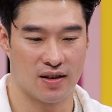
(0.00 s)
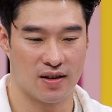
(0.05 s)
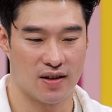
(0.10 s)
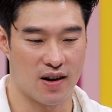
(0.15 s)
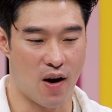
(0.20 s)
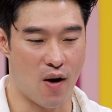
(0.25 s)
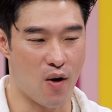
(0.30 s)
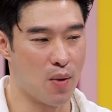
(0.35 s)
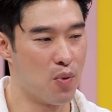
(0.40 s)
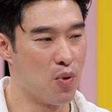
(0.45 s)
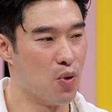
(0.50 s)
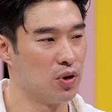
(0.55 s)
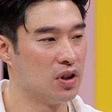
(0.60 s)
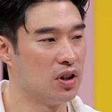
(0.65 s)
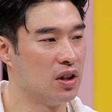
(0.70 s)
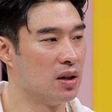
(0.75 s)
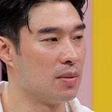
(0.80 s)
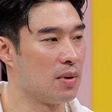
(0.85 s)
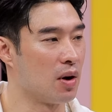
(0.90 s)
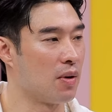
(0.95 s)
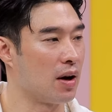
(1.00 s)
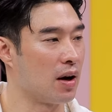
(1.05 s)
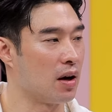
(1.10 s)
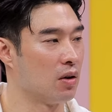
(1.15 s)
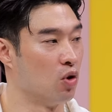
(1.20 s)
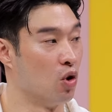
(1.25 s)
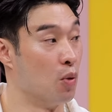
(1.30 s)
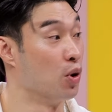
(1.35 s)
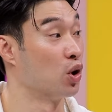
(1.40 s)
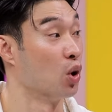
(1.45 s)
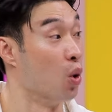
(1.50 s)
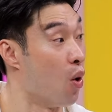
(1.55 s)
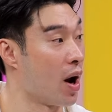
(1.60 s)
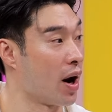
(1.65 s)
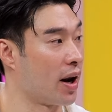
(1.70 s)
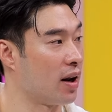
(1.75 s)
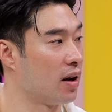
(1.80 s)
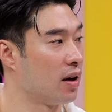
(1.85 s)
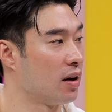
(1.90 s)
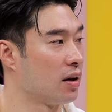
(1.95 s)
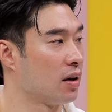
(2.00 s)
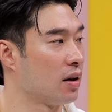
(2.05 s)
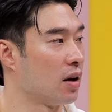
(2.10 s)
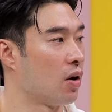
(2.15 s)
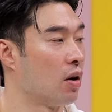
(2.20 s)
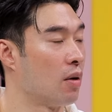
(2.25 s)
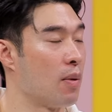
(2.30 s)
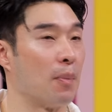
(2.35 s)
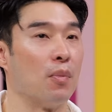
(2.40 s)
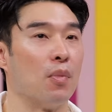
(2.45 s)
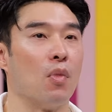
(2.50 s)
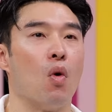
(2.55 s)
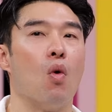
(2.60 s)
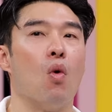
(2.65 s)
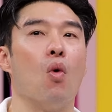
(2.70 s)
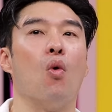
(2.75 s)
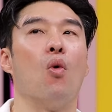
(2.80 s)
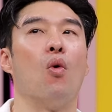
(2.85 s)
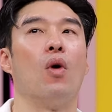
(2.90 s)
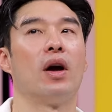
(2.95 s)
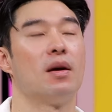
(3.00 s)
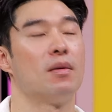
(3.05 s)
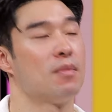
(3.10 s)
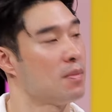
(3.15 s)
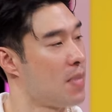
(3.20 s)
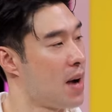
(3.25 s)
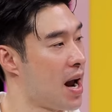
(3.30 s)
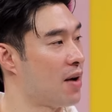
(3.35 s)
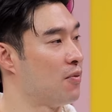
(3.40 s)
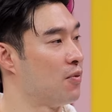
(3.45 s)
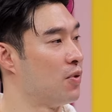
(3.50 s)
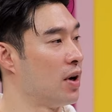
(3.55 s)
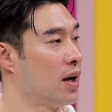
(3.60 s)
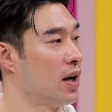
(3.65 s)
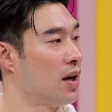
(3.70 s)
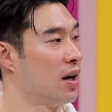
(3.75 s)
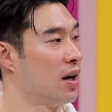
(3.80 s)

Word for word: เขาก็พูดชื่อขึ้นมาว่าหลวงปู่ทวดเราก็แบบโหยแม่นเว้ย